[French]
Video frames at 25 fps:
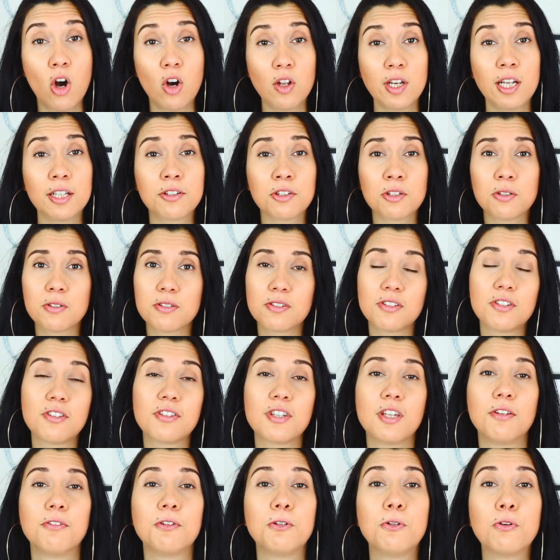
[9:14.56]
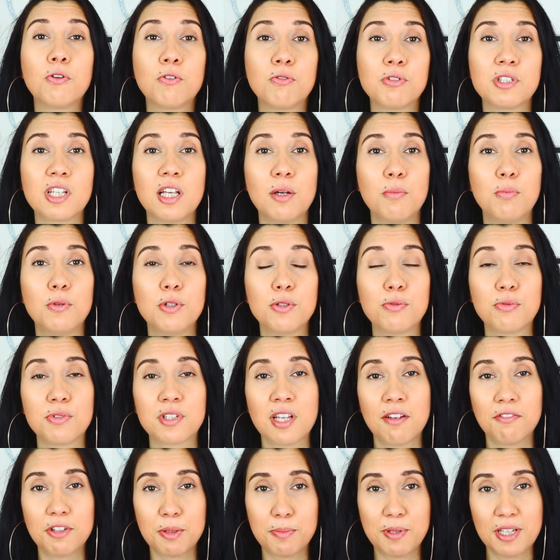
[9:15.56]
En attendant, si cette vidéo vous a plu, je
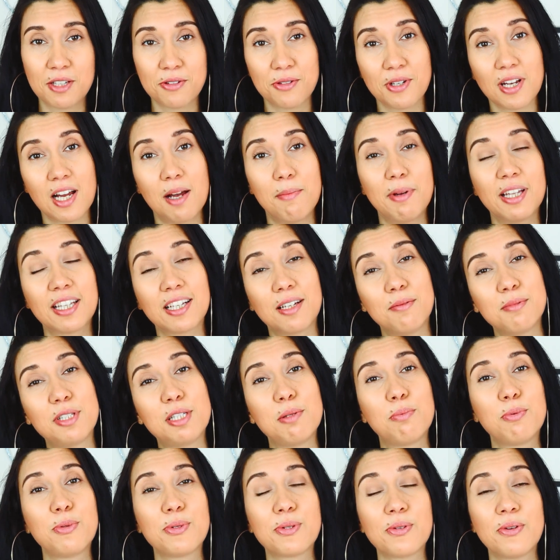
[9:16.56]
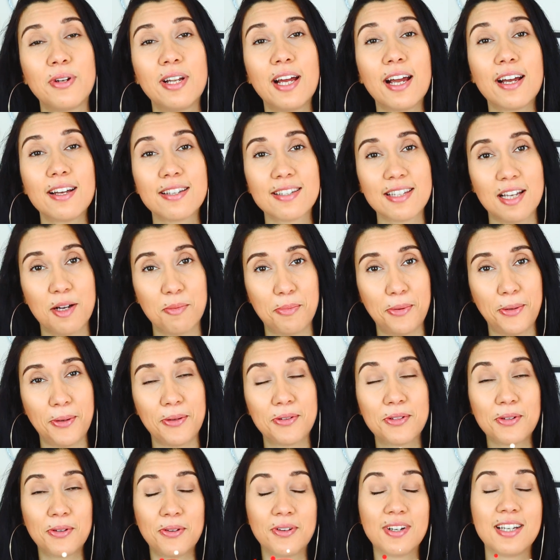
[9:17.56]
vous invite bien sûr à mettre un petit pouce en l'air, c'est
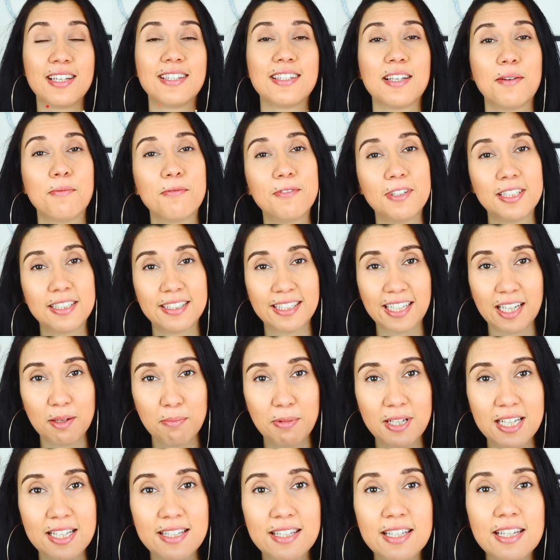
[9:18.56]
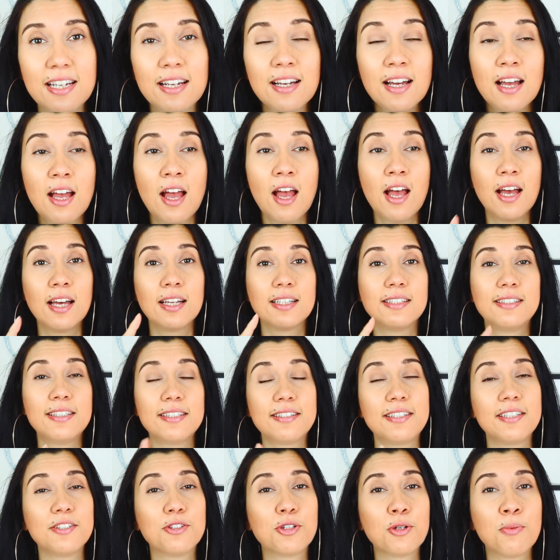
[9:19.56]
important et ça me fait très plaisir.
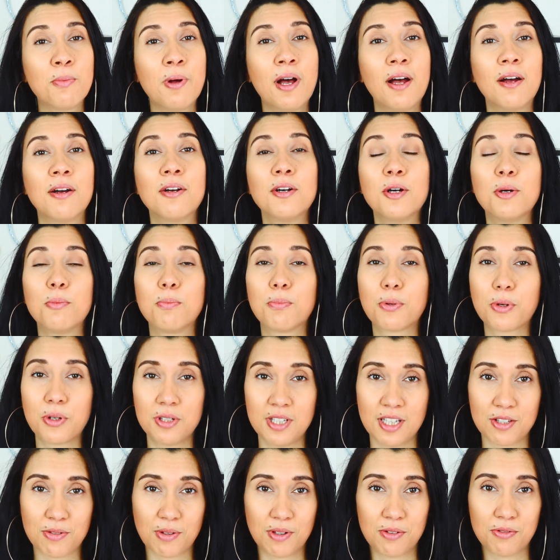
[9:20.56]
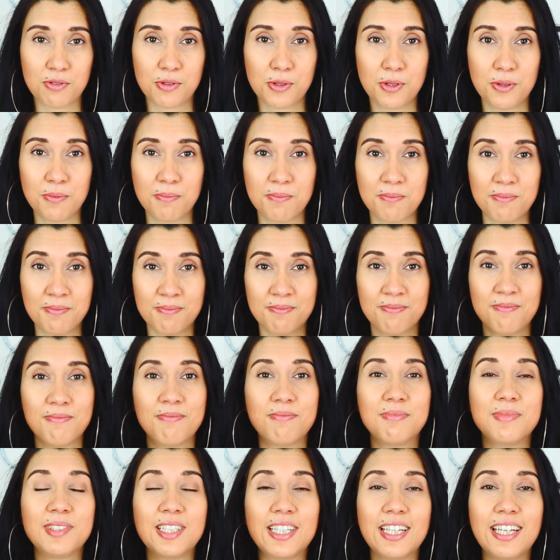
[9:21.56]
D'ici demain, Prenez soin de vous
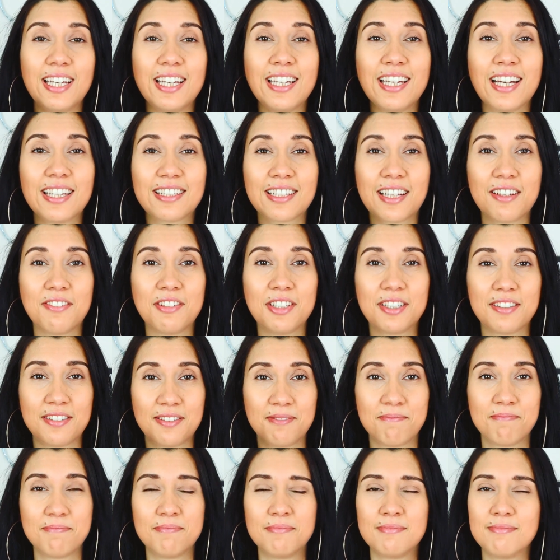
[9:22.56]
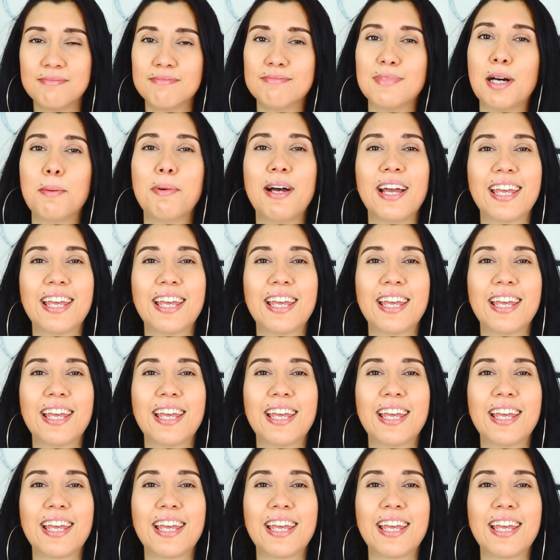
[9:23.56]
et à très vite. Bye